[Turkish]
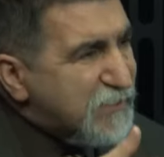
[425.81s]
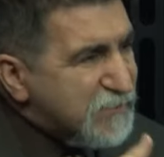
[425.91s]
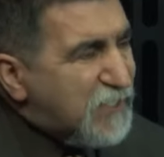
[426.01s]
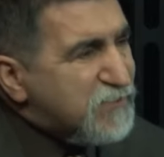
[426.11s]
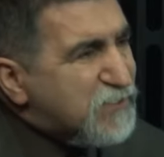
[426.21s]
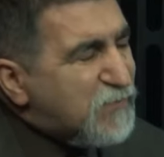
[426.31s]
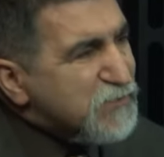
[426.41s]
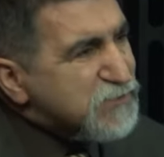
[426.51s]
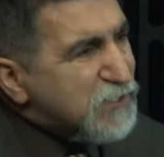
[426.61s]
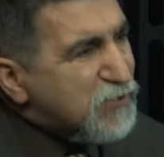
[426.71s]
Kendi
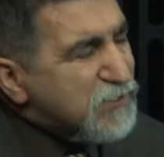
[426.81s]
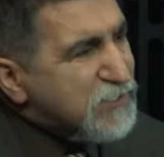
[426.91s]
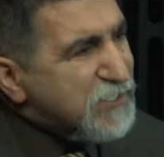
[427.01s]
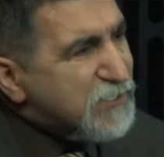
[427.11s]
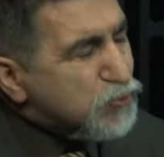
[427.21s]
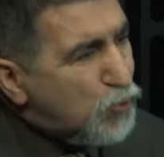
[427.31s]
kafasına göre değil de